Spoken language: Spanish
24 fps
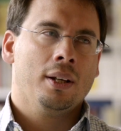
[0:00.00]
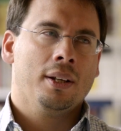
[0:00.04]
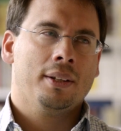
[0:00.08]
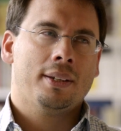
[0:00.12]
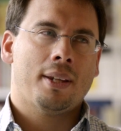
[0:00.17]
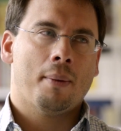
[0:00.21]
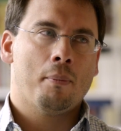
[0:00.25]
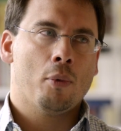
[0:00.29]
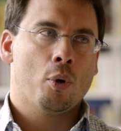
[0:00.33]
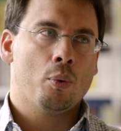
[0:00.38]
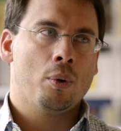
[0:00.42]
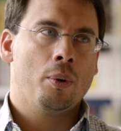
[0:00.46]

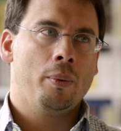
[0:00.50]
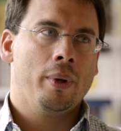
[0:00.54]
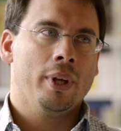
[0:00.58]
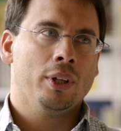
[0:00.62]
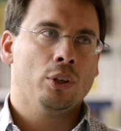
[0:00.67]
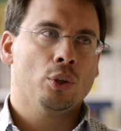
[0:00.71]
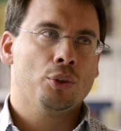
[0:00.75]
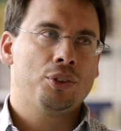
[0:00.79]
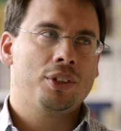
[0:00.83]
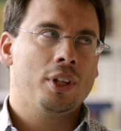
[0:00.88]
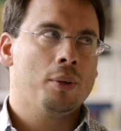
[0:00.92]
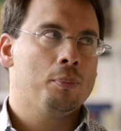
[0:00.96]
Estamos
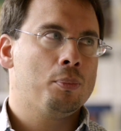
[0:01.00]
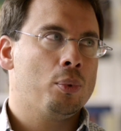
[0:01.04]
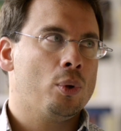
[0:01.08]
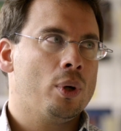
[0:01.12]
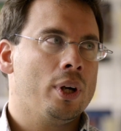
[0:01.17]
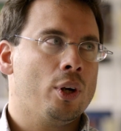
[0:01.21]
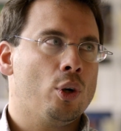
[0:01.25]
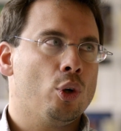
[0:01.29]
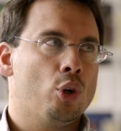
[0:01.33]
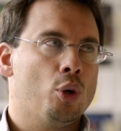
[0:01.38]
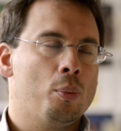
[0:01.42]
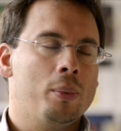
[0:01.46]
viviendo
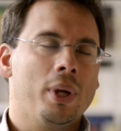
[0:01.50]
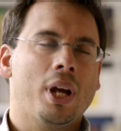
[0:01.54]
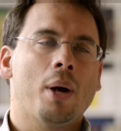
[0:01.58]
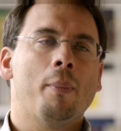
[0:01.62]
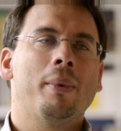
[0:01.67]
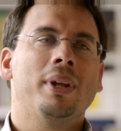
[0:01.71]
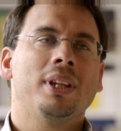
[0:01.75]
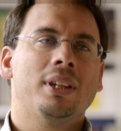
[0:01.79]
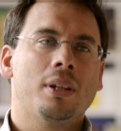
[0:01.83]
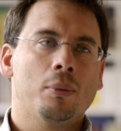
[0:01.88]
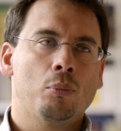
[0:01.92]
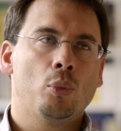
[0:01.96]
tiempos
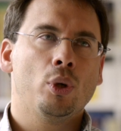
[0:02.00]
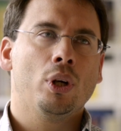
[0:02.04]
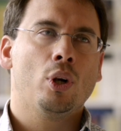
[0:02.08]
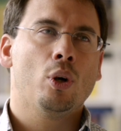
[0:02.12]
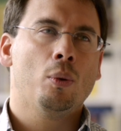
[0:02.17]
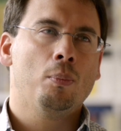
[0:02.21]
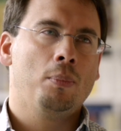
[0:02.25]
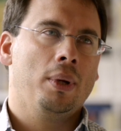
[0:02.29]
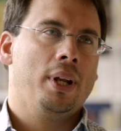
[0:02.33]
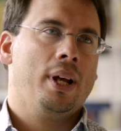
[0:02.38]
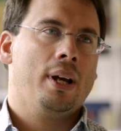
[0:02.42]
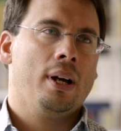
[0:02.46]
económicamente muy
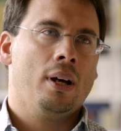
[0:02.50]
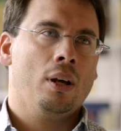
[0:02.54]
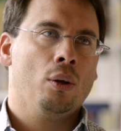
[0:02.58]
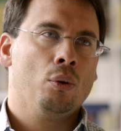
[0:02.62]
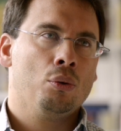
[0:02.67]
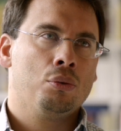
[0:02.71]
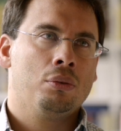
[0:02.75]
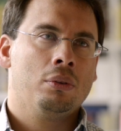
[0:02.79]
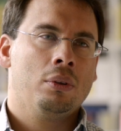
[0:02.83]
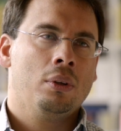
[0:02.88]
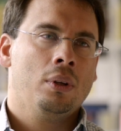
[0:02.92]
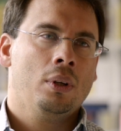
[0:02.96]

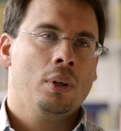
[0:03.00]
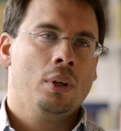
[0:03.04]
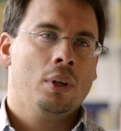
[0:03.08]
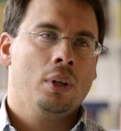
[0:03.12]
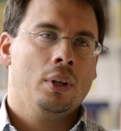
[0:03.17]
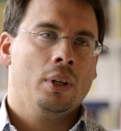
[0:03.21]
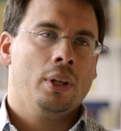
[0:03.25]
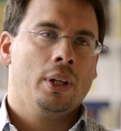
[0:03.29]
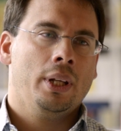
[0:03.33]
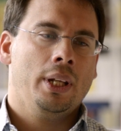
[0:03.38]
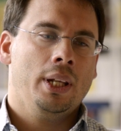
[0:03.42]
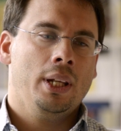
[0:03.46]
complicados
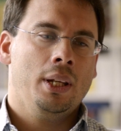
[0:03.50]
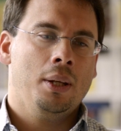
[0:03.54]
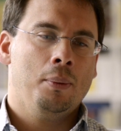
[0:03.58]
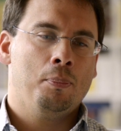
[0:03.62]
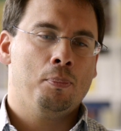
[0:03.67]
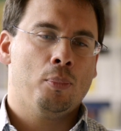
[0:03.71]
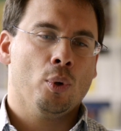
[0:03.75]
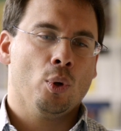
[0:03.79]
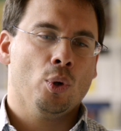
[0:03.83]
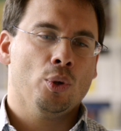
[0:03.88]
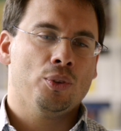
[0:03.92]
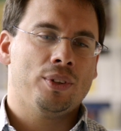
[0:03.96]
y
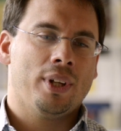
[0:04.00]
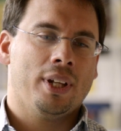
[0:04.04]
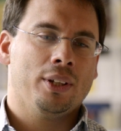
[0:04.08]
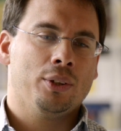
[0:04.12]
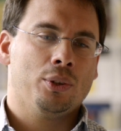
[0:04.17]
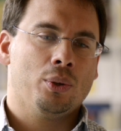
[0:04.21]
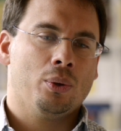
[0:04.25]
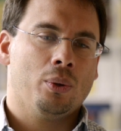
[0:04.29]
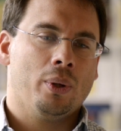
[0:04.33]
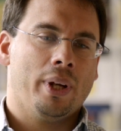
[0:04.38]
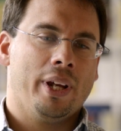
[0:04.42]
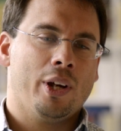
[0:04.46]
por lo
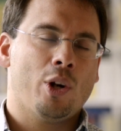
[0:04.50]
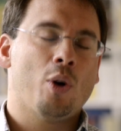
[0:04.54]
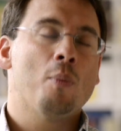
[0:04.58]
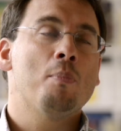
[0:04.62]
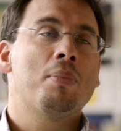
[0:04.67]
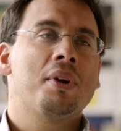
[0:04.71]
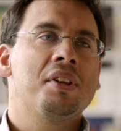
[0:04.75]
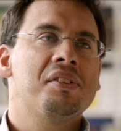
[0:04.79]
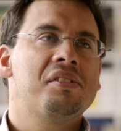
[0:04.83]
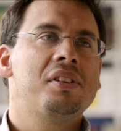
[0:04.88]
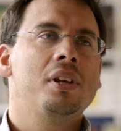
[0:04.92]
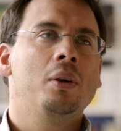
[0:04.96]
tanto es
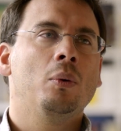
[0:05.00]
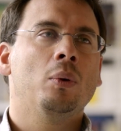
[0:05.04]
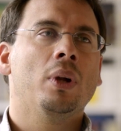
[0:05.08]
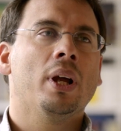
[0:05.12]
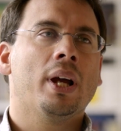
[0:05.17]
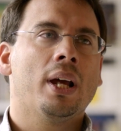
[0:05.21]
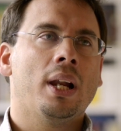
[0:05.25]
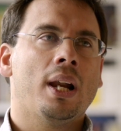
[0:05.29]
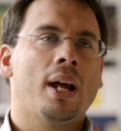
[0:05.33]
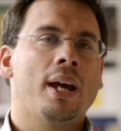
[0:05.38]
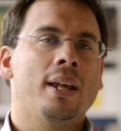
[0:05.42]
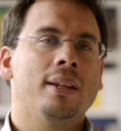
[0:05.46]

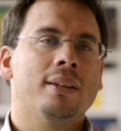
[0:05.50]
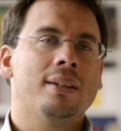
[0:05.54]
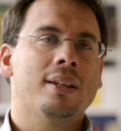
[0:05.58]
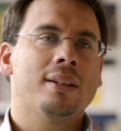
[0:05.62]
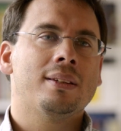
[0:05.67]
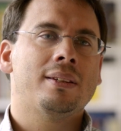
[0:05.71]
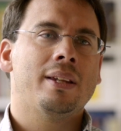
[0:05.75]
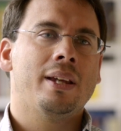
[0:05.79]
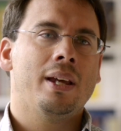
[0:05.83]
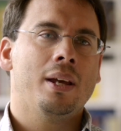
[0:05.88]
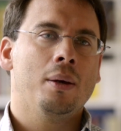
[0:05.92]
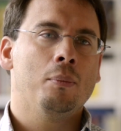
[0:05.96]
comprensible que la gente
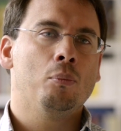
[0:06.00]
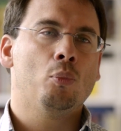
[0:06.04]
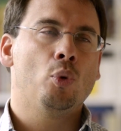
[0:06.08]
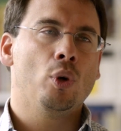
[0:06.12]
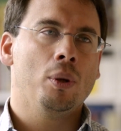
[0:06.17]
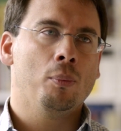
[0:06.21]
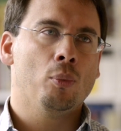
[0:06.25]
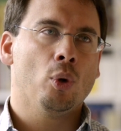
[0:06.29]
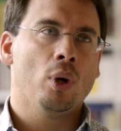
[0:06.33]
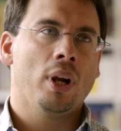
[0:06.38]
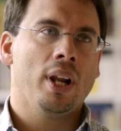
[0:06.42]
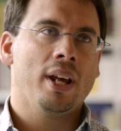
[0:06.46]
esté
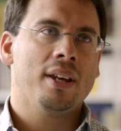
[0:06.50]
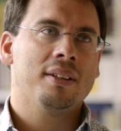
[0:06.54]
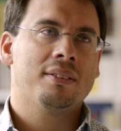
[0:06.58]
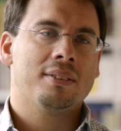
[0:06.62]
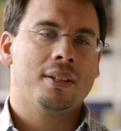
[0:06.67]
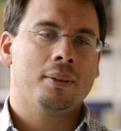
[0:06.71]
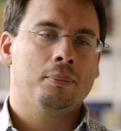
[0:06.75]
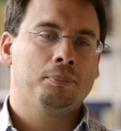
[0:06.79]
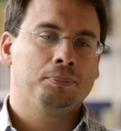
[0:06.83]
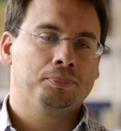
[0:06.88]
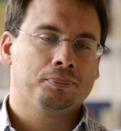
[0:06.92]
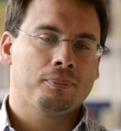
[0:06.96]
muy
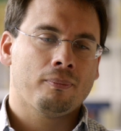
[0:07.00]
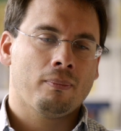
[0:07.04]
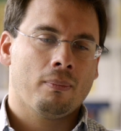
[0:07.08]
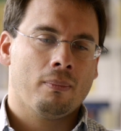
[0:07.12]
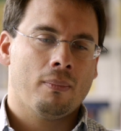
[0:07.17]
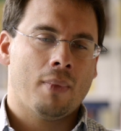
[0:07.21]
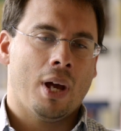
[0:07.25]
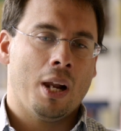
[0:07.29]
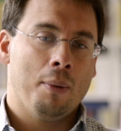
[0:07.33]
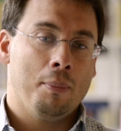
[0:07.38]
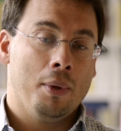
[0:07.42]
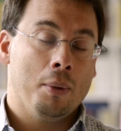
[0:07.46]
molesta.
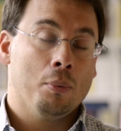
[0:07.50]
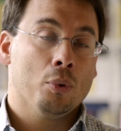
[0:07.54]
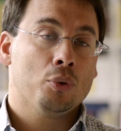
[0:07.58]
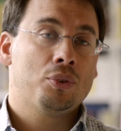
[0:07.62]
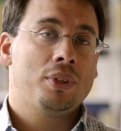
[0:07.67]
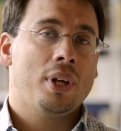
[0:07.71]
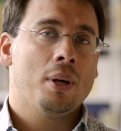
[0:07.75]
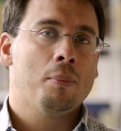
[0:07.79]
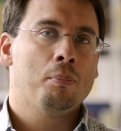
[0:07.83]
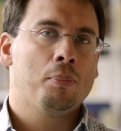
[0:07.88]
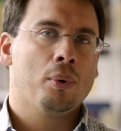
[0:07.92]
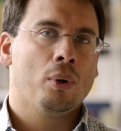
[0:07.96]
Al mismo
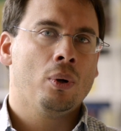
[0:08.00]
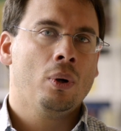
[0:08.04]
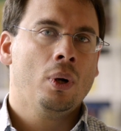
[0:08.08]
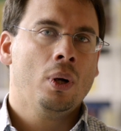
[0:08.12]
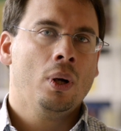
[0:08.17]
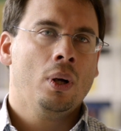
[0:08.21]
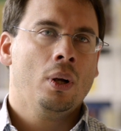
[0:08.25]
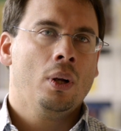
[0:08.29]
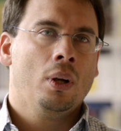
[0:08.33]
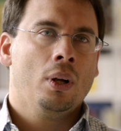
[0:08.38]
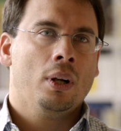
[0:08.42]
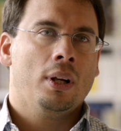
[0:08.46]
tiempo,
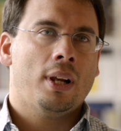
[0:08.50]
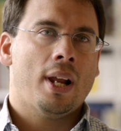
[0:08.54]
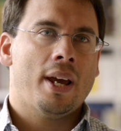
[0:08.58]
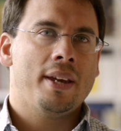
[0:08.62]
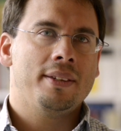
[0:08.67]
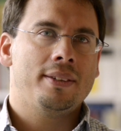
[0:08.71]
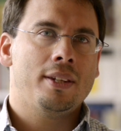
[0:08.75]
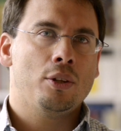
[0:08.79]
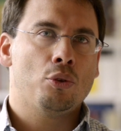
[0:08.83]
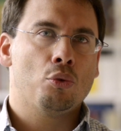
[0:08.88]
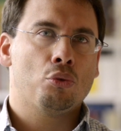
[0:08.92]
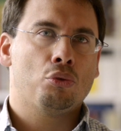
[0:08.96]
las
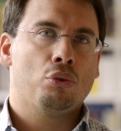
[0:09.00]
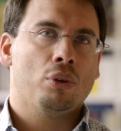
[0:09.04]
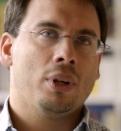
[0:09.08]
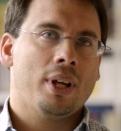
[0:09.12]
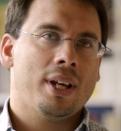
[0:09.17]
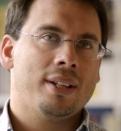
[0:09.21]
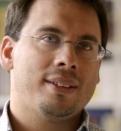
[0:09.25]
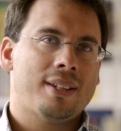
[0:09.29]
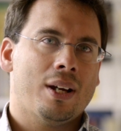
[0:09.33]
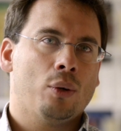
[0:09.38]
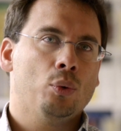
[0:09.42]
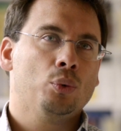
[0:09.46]

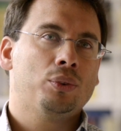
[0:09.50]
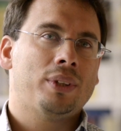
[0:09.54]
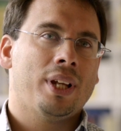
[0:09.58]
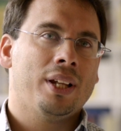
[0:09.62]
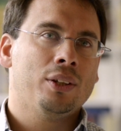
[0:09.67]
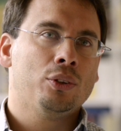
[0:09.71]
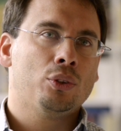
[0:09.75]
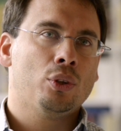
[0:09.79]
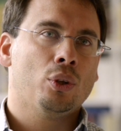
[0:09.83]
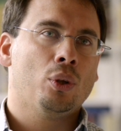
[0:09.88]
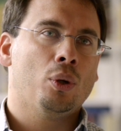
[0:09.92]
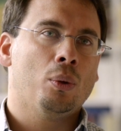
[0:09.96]
instituciones están un
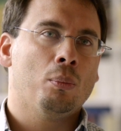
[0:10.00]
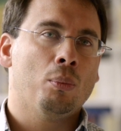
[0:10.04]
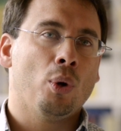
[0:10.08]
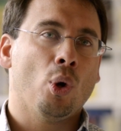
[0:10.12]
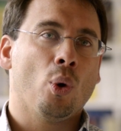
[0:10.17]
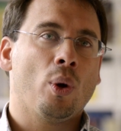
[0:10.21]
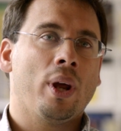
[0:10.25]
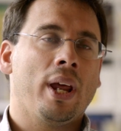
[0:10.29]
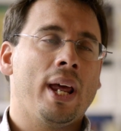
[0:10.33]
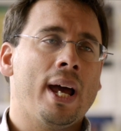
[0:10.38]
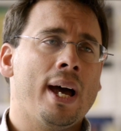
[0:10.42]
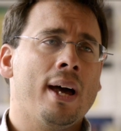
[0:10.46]
tanto
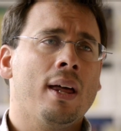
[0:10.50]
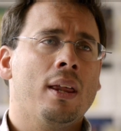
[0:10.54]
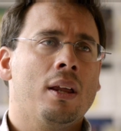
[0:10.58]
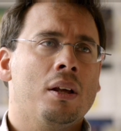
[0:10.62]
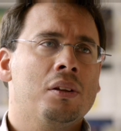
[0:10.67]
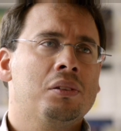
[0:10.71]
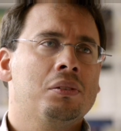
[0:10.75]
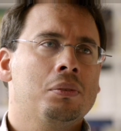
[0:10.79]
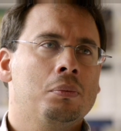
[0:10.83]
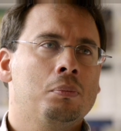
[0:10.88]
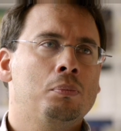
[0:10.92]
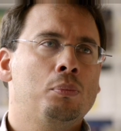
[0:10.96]

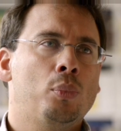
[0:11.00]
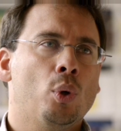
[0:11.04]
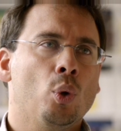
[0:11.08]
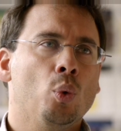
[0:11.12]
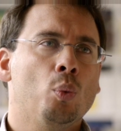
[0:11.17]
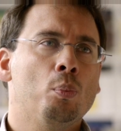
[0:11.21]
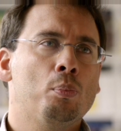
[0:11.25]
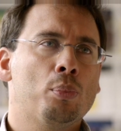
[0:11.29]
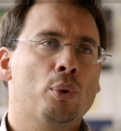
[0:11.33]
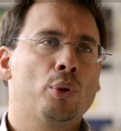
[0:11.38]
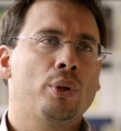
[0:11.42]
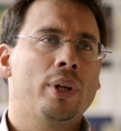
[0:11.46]
bloqueadas por
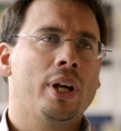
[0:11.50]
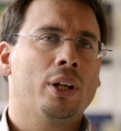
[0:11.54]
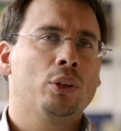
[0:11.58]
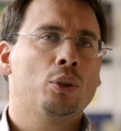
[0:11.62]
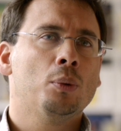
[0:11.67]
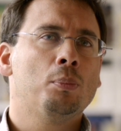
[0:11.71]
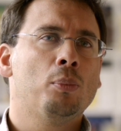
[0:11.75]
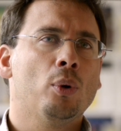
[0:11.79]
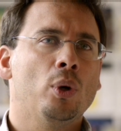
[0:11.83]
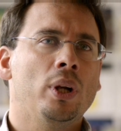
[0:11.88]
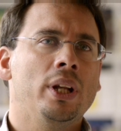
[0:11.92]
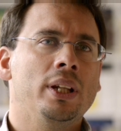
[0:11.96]
un
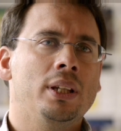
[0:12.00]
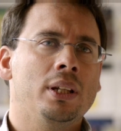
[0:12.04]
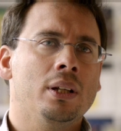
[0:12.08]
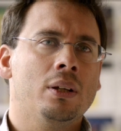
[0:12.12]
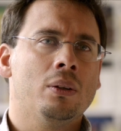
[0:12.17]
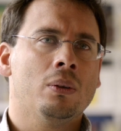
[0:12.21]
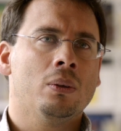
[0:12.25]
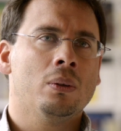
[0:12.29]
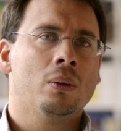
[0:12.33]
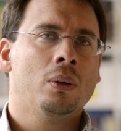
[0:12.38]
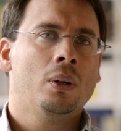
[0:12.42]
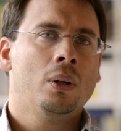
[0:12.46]
proyecto
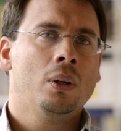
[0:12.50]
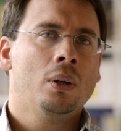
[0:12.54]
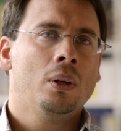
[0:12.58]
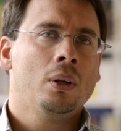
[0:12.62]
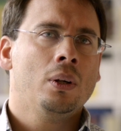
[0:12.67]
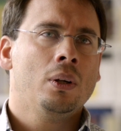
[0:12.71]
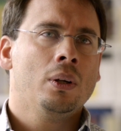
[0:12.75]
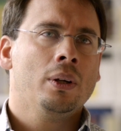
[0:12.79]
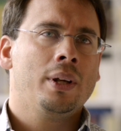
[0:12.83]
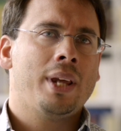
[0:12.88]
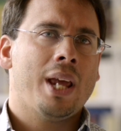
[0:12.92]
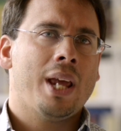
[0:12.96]
político
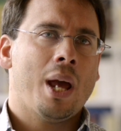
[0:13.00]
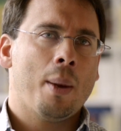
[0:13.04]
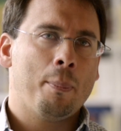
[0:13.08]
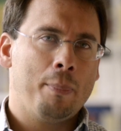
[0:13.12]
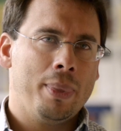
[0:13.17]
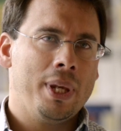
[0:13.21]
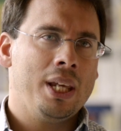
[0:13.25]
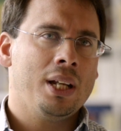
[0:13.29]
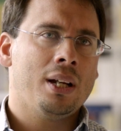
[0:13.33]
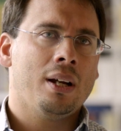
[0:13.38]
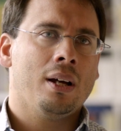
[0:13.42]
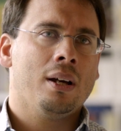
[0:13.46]
que
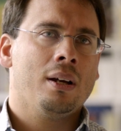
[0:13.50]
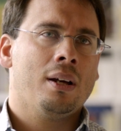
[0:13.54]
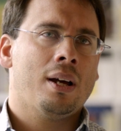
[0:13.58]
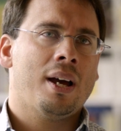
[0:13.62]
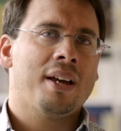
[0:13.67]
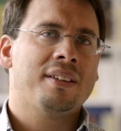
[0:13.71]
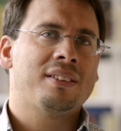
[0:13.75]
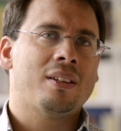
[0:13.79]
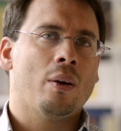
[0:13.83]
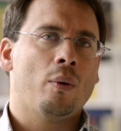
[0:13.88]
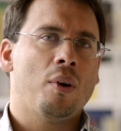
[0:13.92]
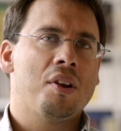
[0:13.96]
aspira a
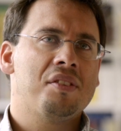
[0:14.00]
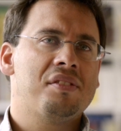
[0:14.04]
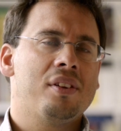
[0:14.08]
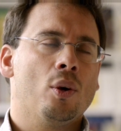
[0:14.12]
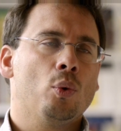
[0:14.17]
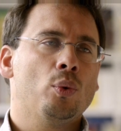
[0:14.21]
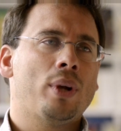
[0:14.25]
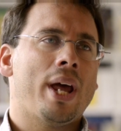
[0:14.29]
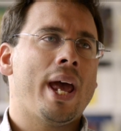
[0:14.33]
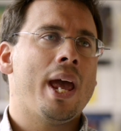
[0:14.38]
establecer una